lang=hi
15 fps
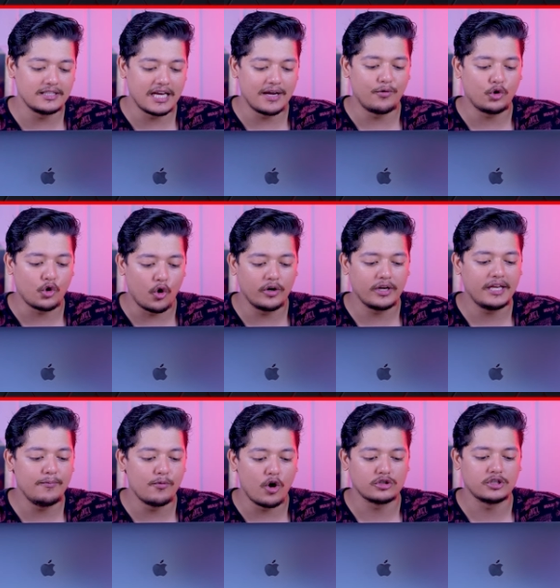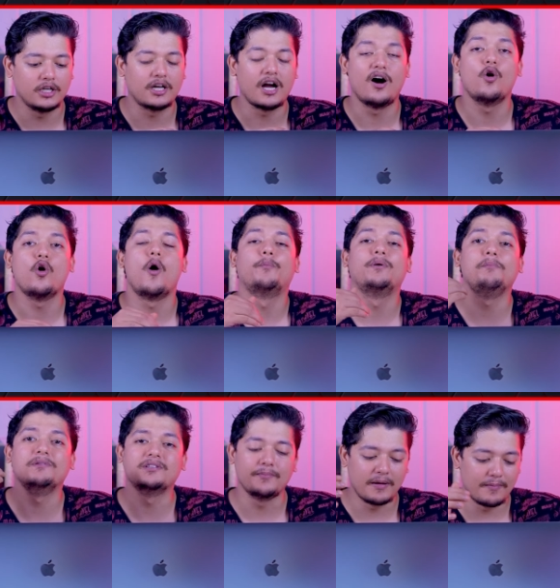है चाहे वो टॉन की ब्लॉकचेन का हो
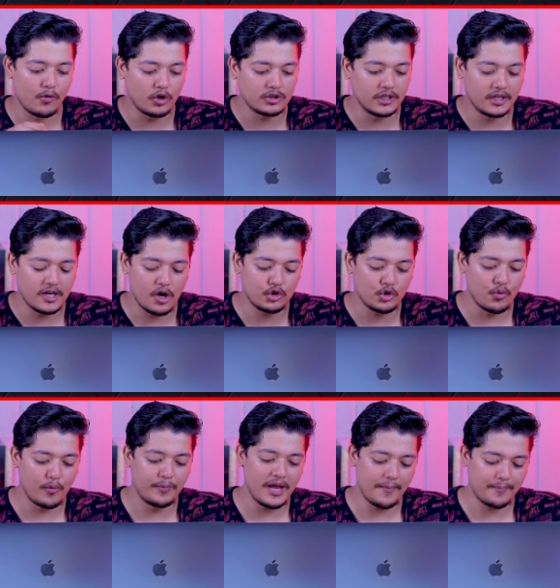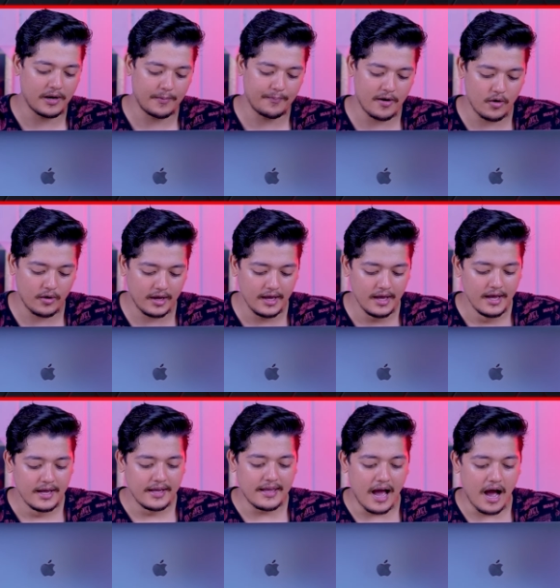ऑप्टिमिज्म की ब्लॉकचेन का हो तो वो भी आप कर पाओगे
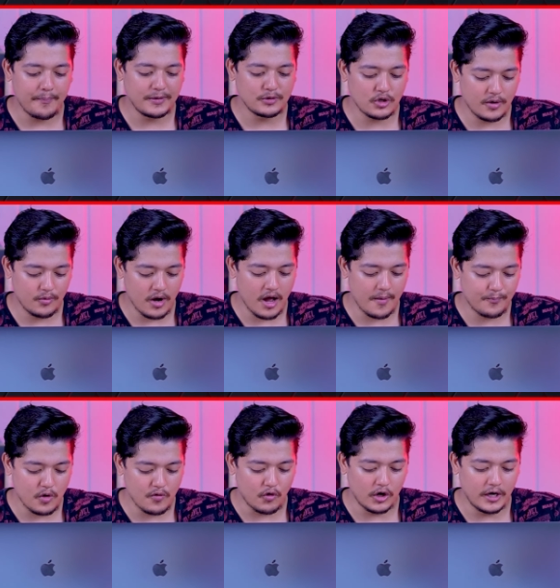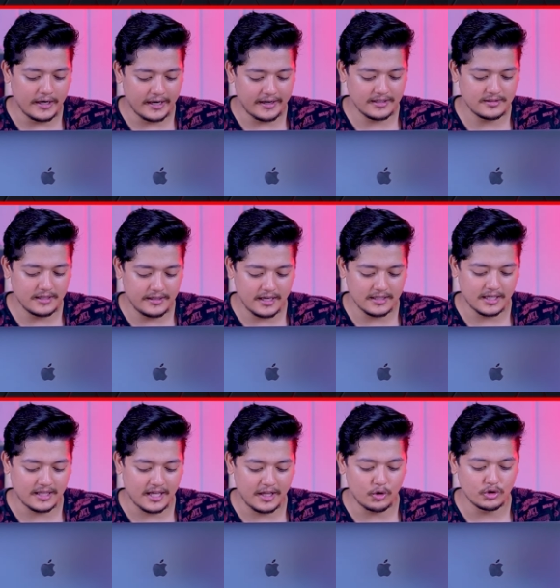यहाँ पे जो है वो आपको वॉलेट एड्रेस दे दिया
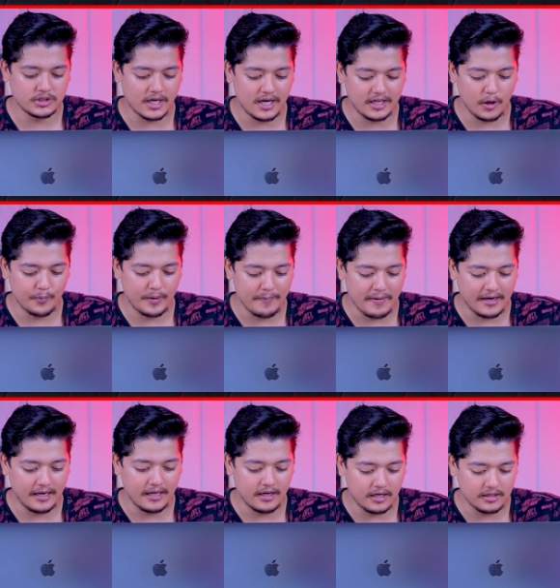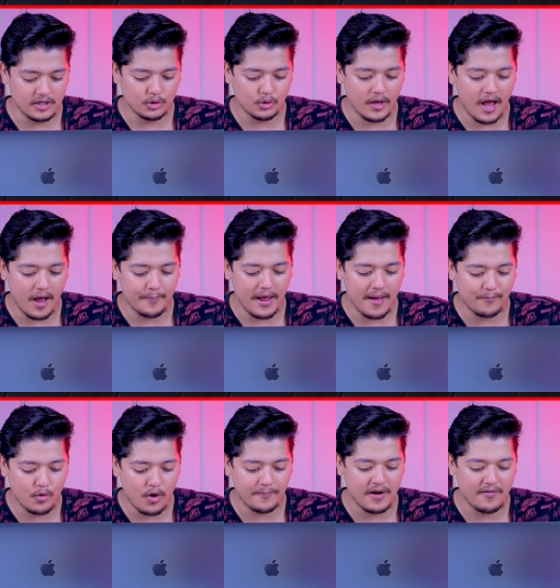जाता है देखो स्टार्ट के ऊपर मैं क्लिक करता हूँ तो यहाँ पे
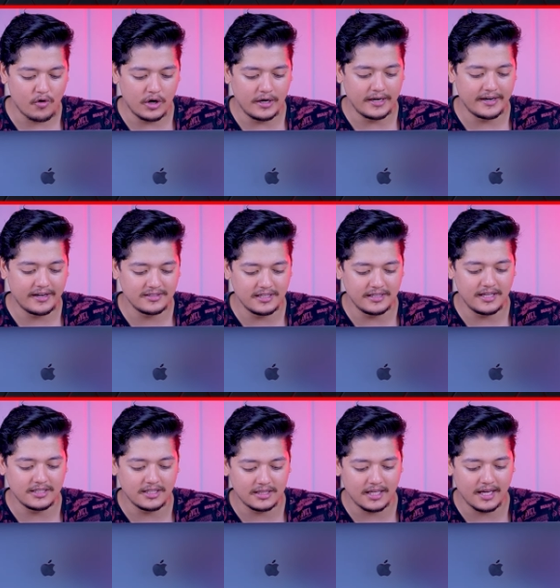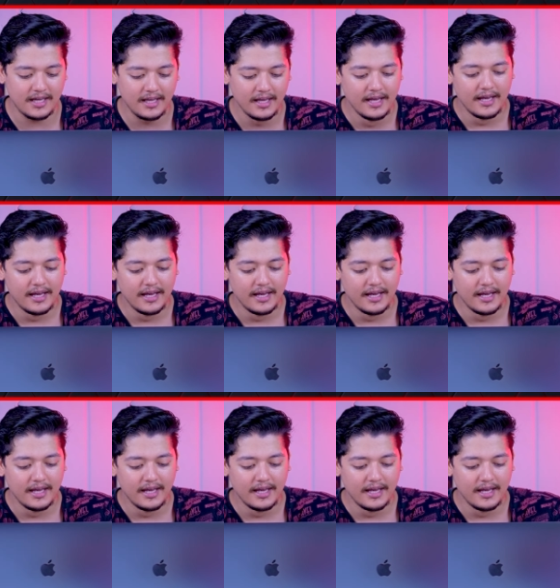आपको आपका वॉलेट एड्रेस दे दिया जाता है